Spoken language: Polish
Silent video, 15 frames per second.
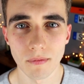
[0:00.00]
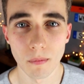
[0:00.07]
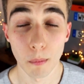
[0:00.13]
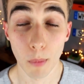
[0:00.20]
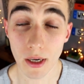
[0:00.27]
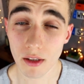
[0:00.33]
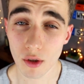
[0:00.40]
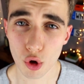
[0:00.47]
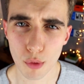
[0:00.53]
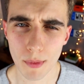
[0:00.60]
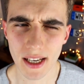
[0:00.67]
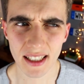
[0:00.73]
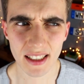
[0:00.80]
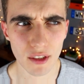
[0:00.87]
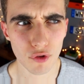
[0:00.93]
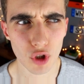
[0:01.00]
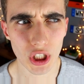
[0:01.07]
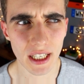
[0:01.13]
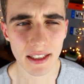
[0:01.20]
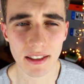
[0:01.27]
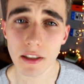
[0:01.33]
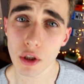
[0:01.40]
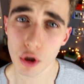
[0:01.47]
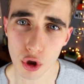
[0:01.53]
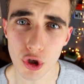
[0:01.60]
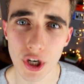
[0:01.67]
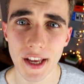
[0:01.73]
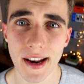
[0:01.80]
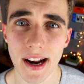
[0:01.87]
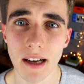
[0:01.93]
Bardzo lubię jak dziewczyna jest
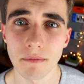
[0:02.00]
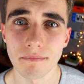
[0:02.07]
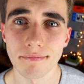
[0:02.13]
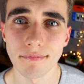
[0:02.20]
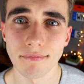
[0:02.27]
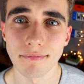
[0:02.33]
szczera.